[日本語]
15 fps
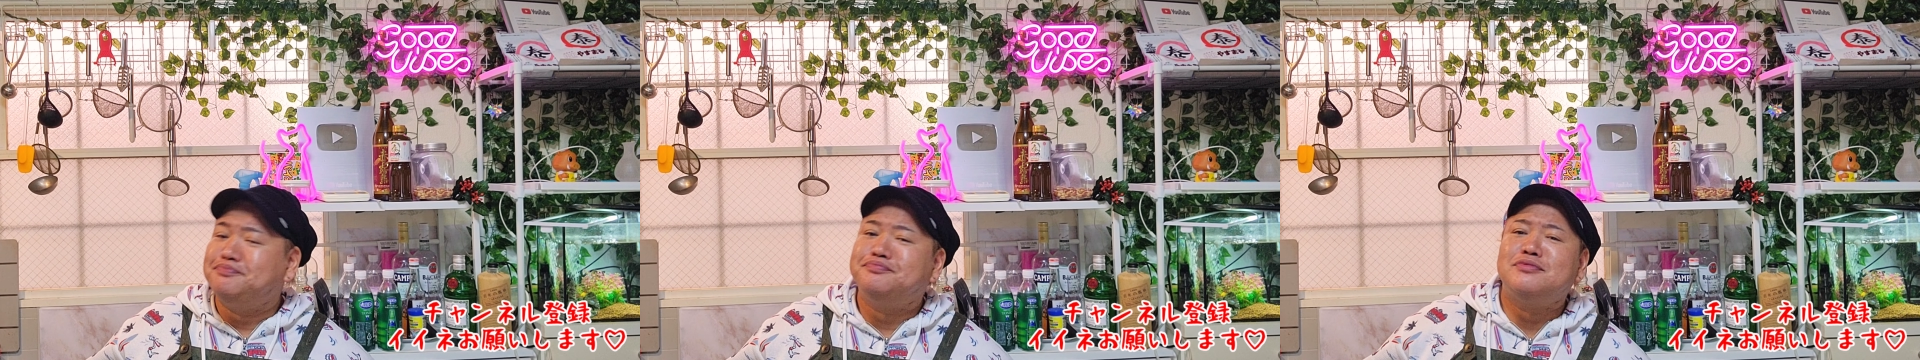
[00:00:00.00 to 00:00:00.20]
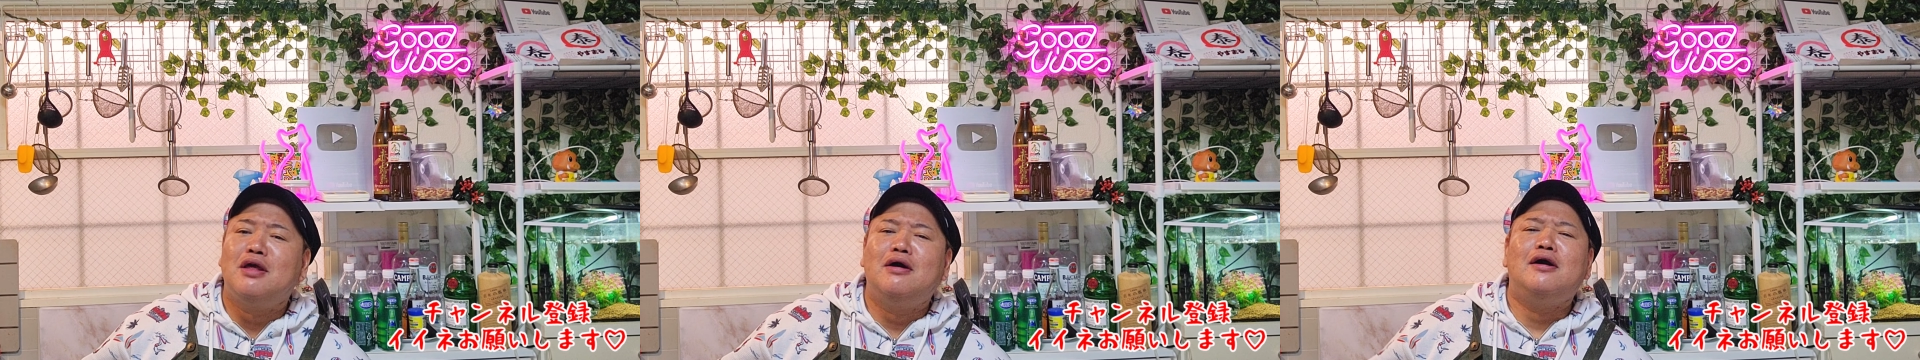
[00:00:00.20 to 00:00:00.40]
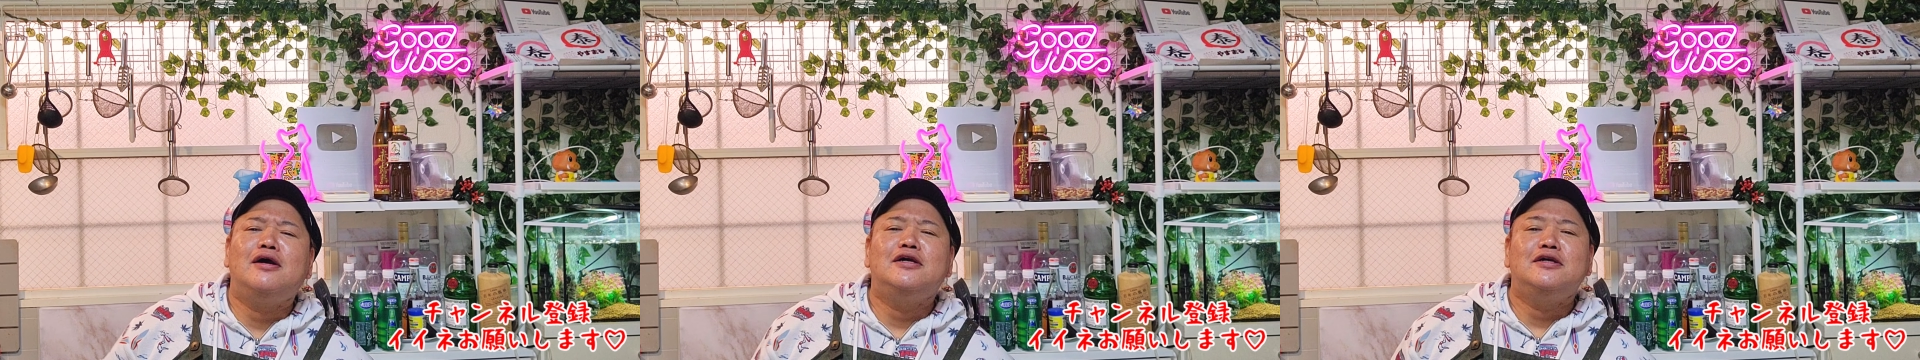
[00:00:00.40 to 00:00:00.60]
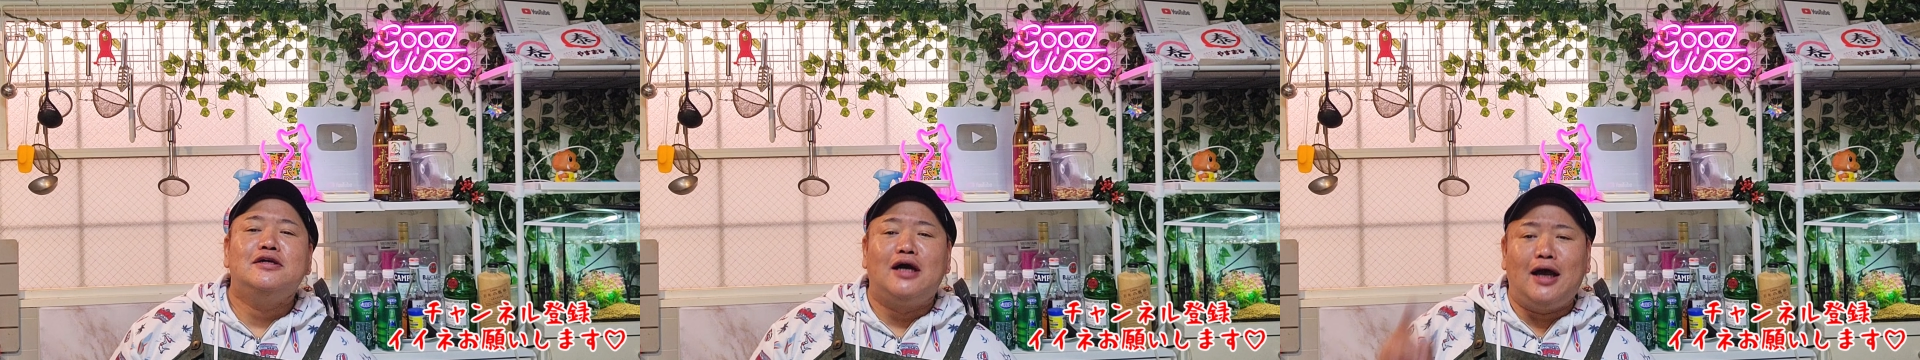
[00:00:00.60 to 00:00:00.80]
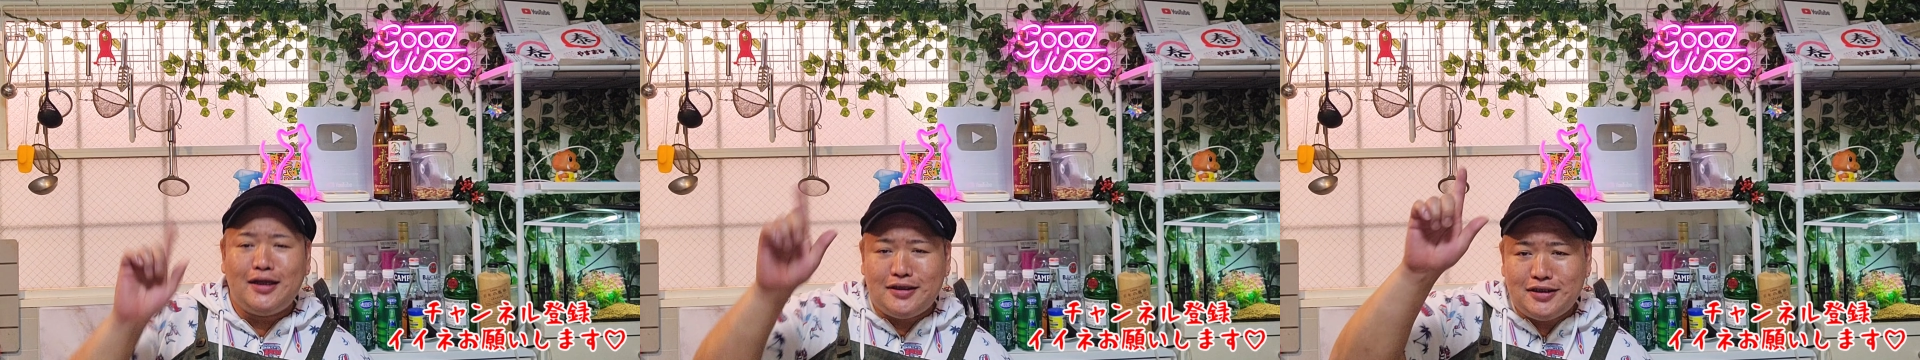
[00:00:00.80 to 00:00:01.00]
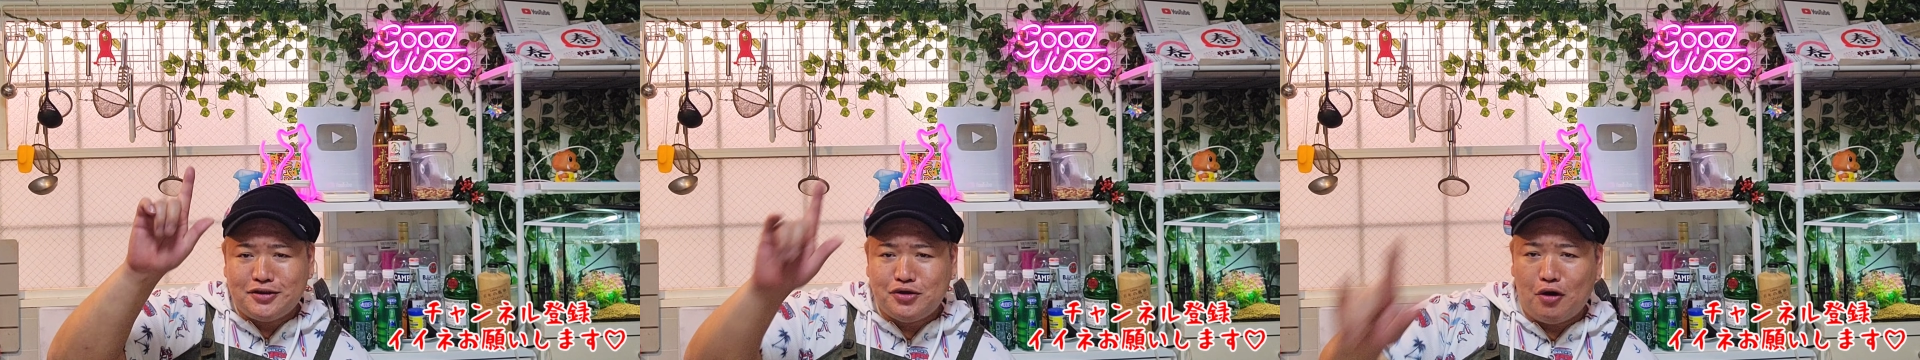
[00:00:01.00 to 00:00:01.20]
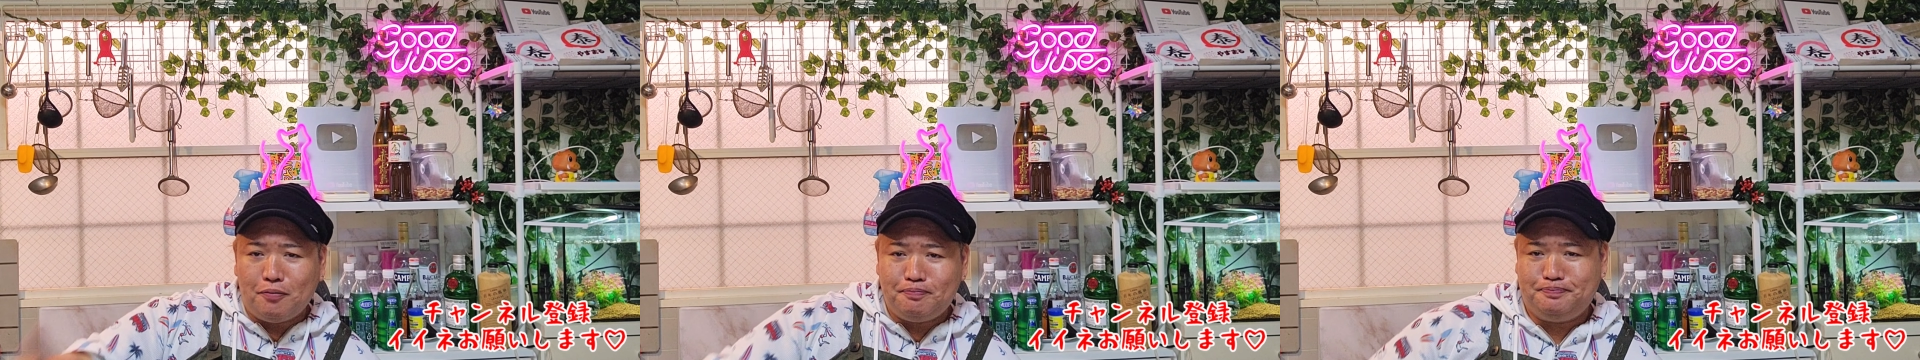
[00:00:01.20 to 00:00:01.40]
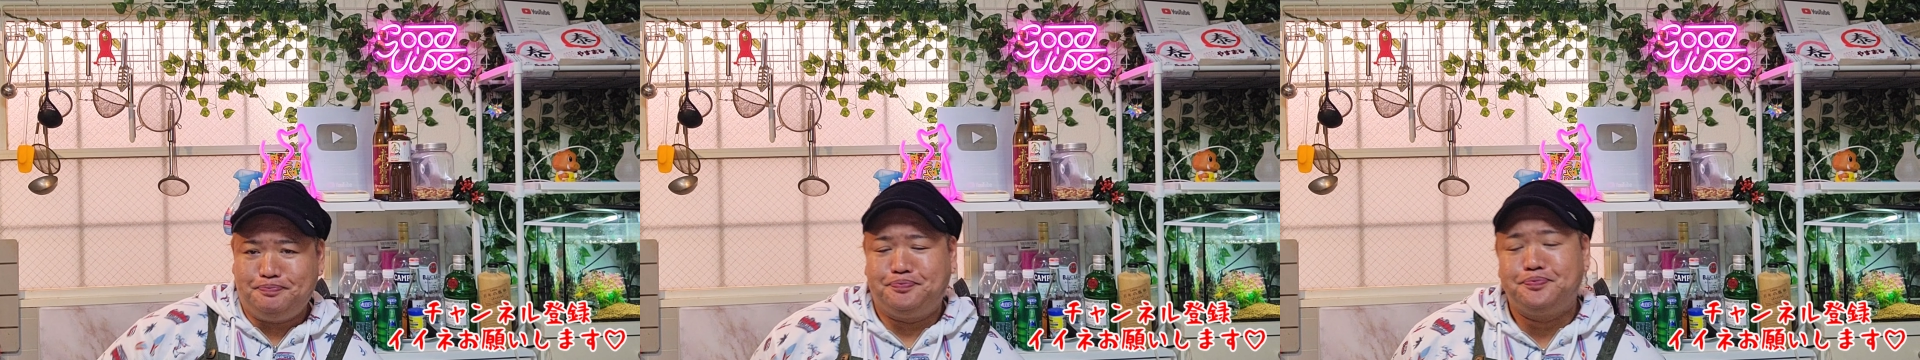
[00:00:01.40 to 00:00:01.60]
はいいく
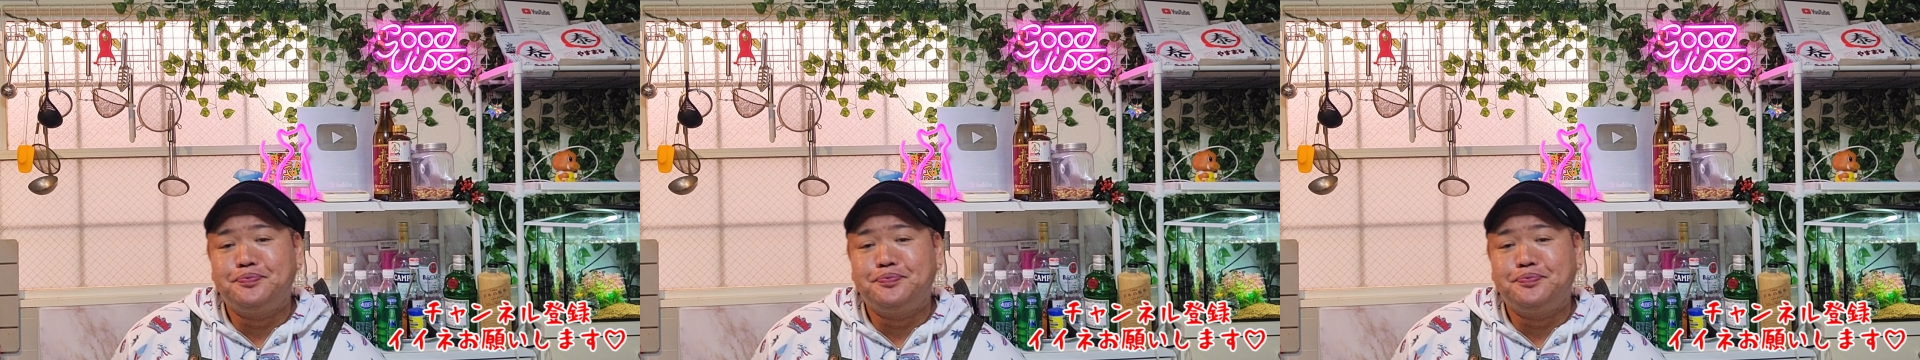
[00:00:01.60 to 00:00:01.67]
よ